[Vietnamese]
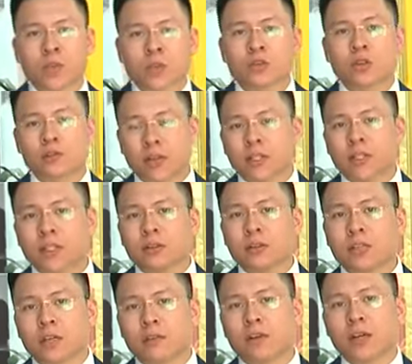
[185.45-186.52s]
Xuất phát từ ý
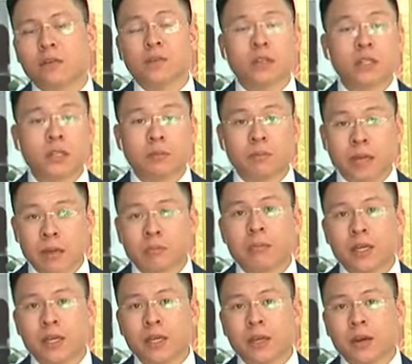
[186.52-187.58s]
tưởng như vậy với niềm đam
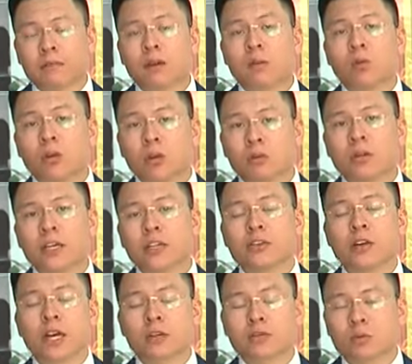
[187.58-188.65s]
mê và muốn cống hiến
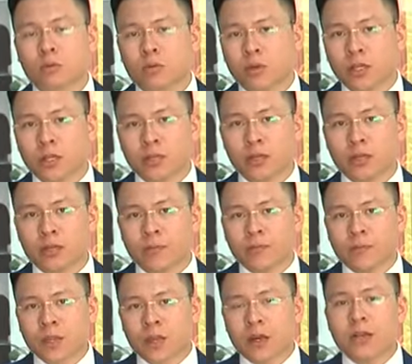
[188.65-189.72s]
cho ngành giáo dục của đất nước,
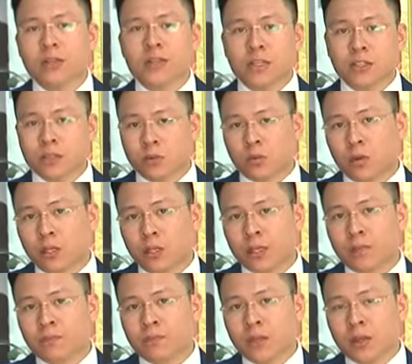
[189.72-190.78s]
ra trường quốc tế,
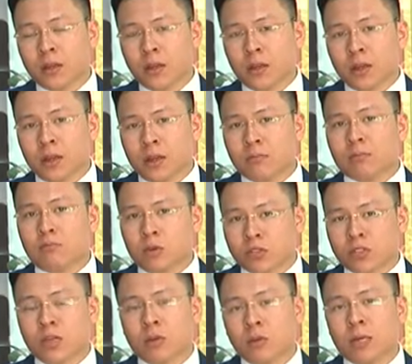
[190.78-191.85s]
một
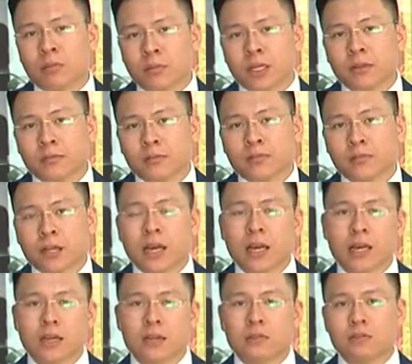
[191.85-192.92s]
CEO 8X
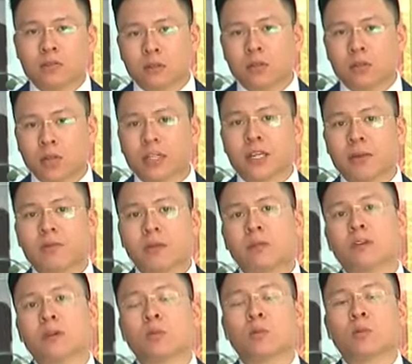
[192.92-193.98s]
đã khởi nghiệp
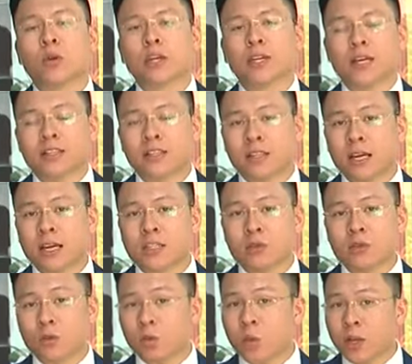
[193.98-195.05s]
với một mô hình hệ sinh thái giáo
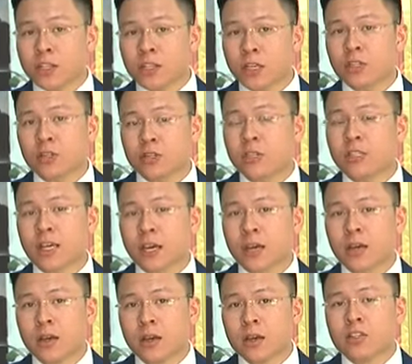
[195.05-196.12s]
dục toàn diện cho giới trẻ,
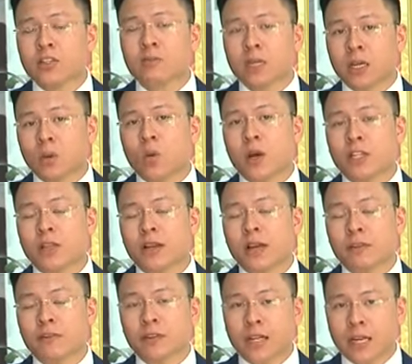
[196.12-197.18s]
chấp nhận quay trở
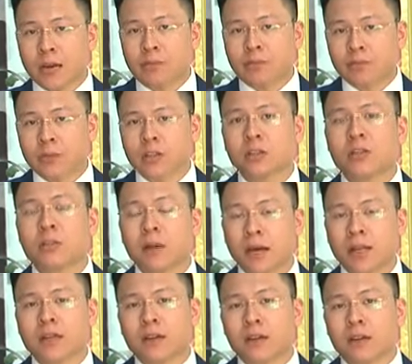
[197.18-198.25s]
lại Việt Nam từ nước
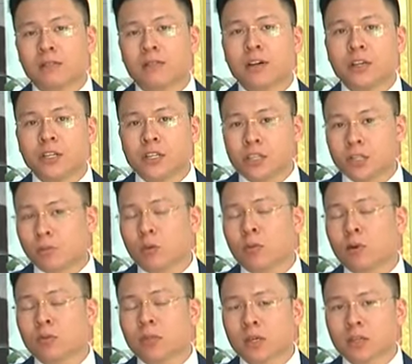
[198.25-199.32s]
bạn với chỉ một
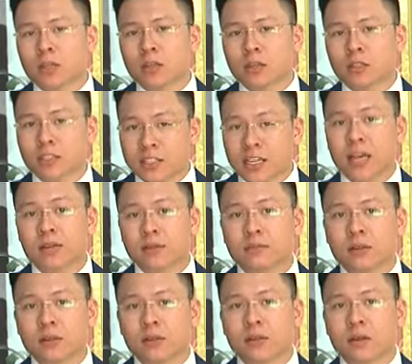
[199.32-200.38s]
mong ước đơn giản,
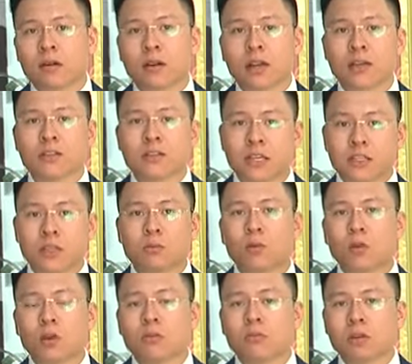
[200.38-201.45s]
đó là xây dựng
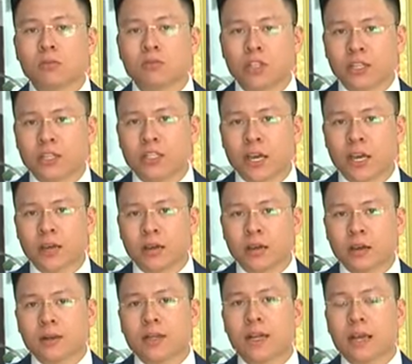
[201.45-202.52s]
một cộng đồng trí thức trẻ
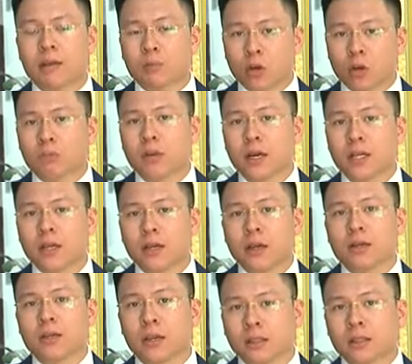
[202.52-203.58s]
để làm đòn bẩy
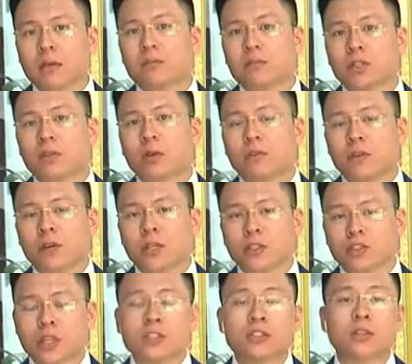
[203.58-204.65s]
nâng tầm trí tuệ Việt
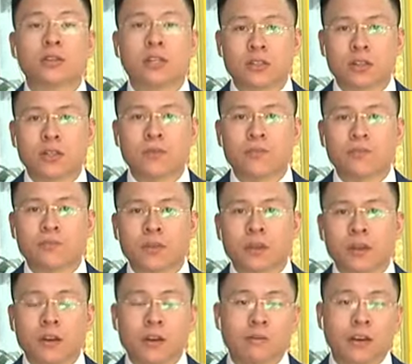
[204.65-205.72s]
trên trường thế giới.
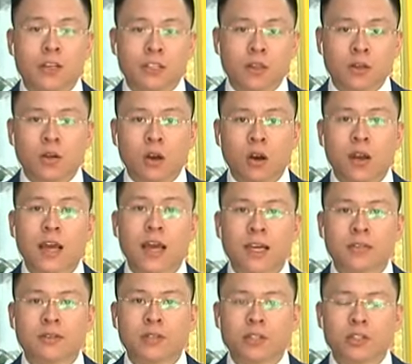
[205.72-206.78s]
Vậy CEO đó là ai?
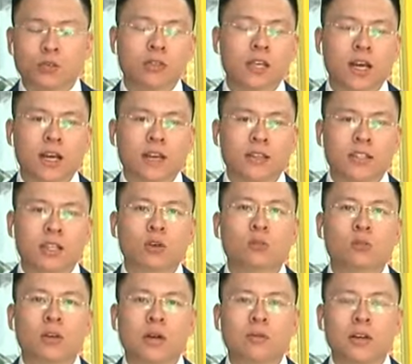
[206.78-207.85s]
Chúng ta sẽ
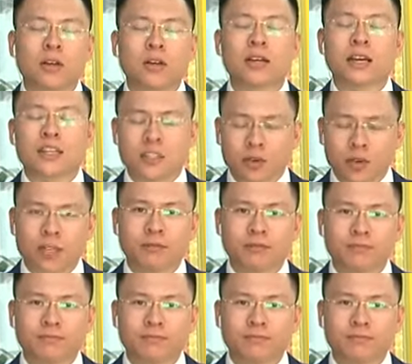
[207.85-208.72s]
cùng gặp gỡ ngay sau đây.